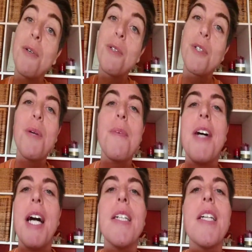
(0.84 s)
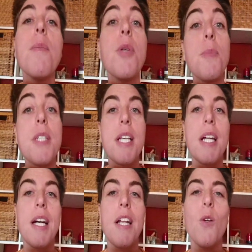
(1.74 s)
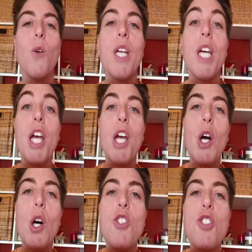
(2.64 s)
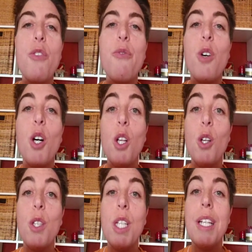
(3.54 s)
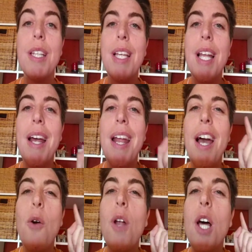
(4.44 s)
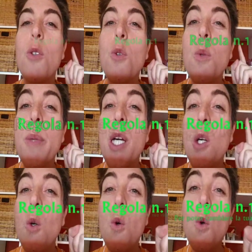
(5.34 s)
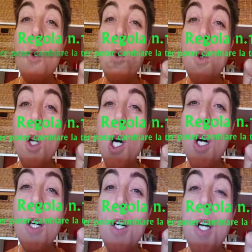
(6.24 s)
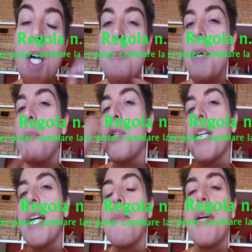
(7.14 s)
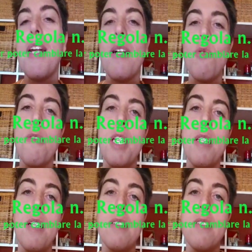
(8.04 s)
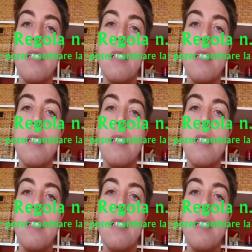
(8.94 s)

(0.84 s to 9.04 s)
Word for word: Ciao, come va? Il mio nome è Sara Calloni e oggi voglio dirti la regola numero uno per poter cambiare la tua vita.